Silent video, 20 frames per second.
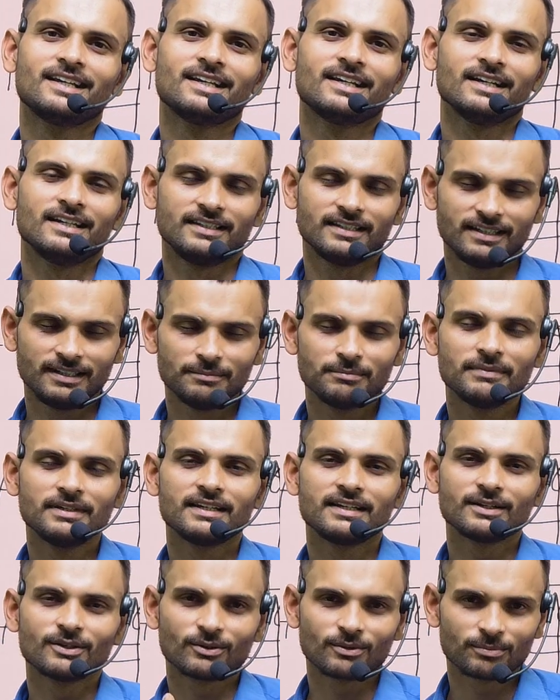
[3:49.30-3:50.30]
यानी
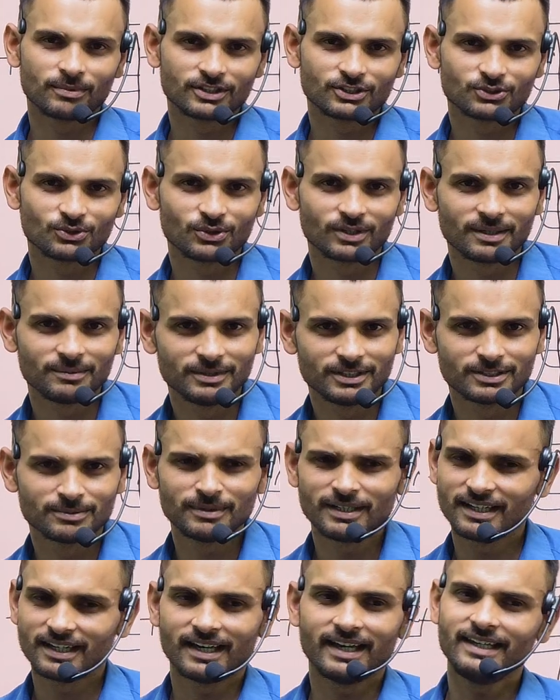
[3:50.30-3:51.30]
मेरे और बच्चों के बीच में
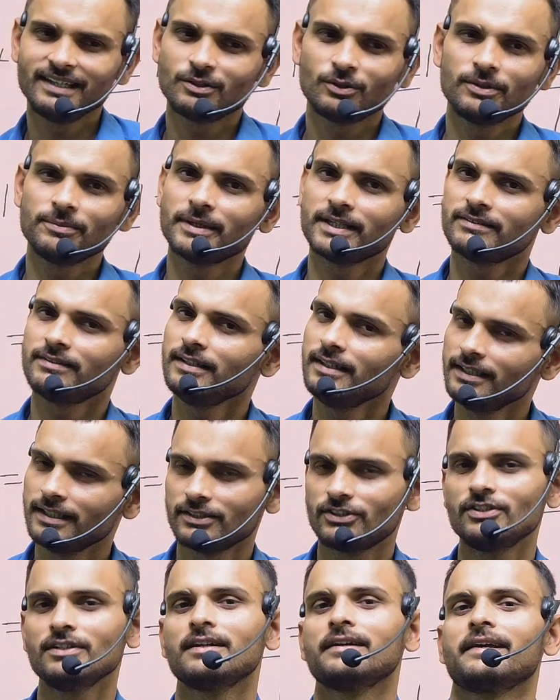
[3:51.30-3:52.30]
लड़ाई कोई वैसी नहीं
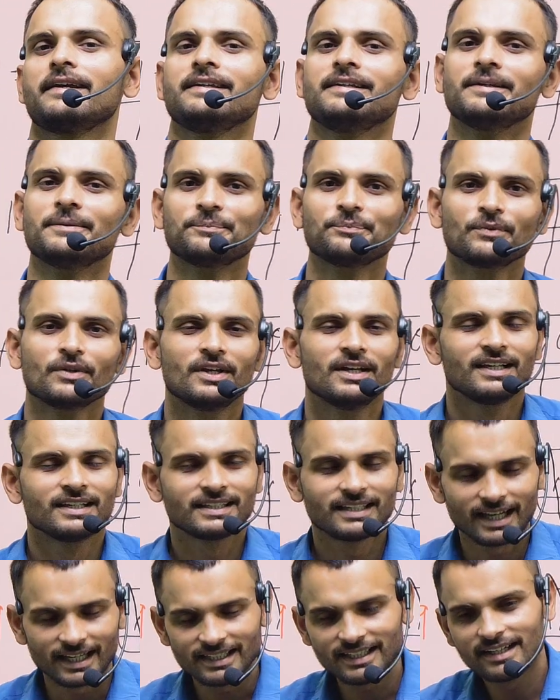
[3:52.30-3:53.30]
अच्छी लड़ाई है
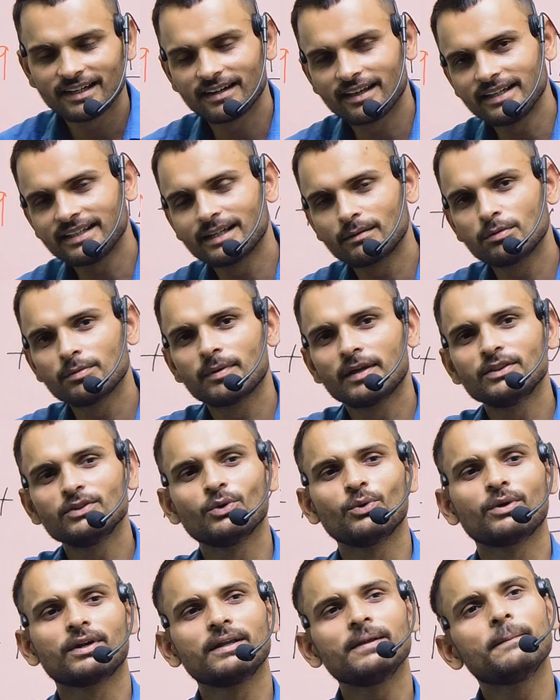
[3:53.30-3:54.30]
क्या ये लड़ाई कभी बंद
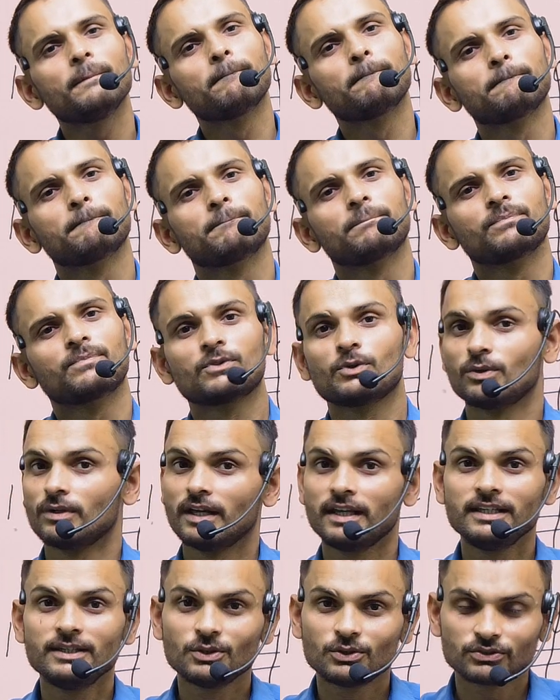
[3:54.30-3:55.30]
होगी तो
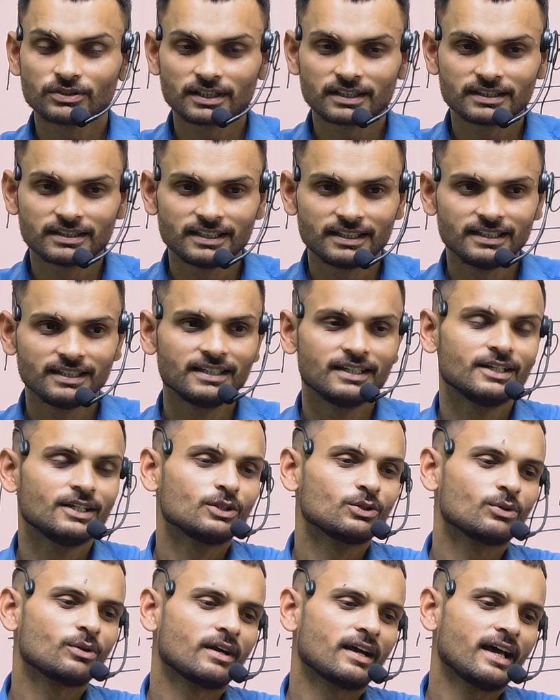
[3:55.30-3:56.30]
नहीं हो सकती
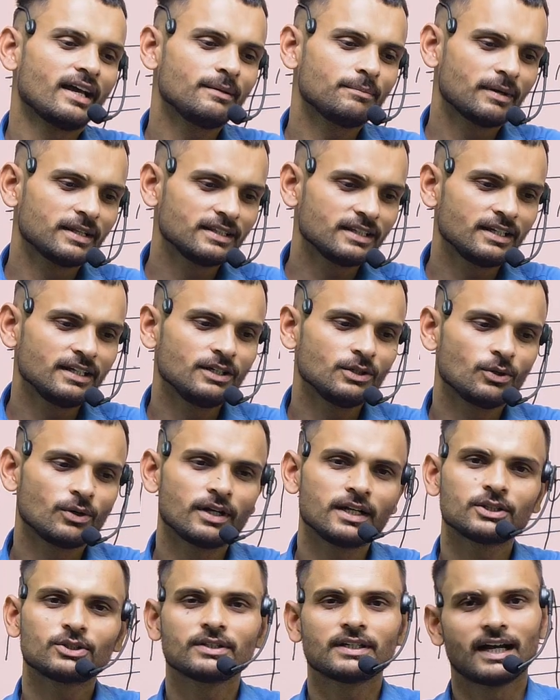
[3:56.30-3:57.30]
तो लड़ाई बंद नहीं
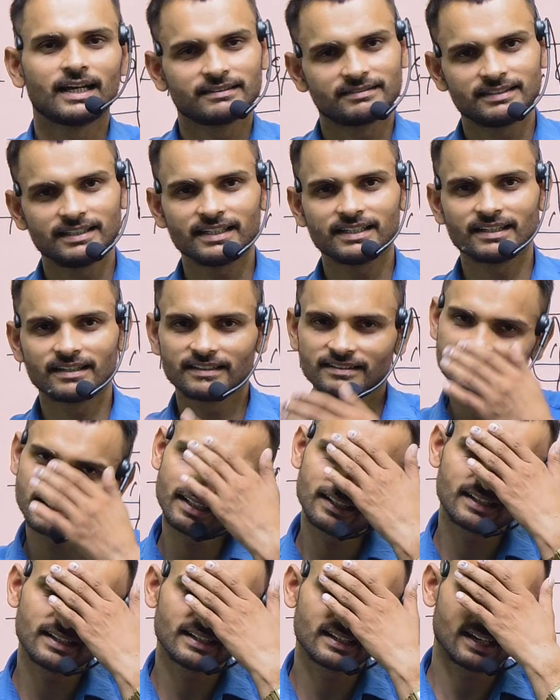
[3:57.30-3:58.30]
होगी तो यहाँ से एक
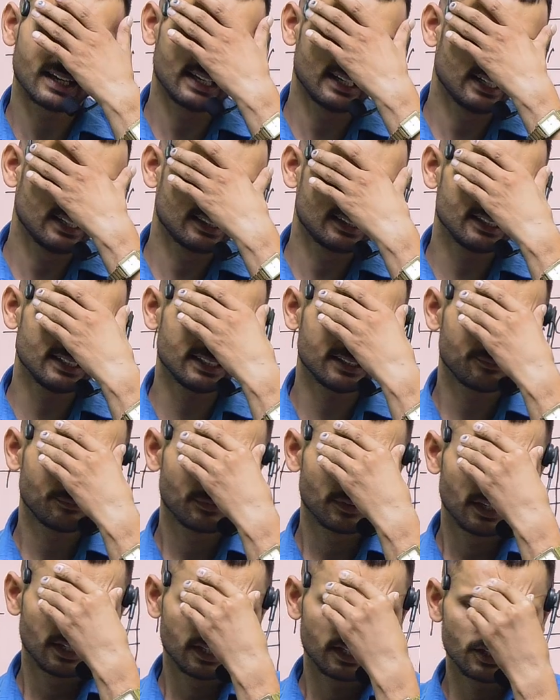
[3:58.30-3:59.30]
रिजल्ट निकाल लेते हैं
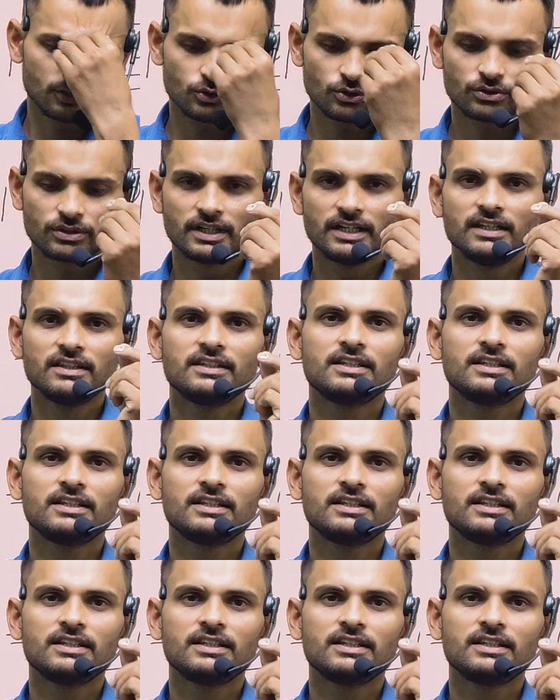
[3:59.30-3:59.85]
कि जो गिनती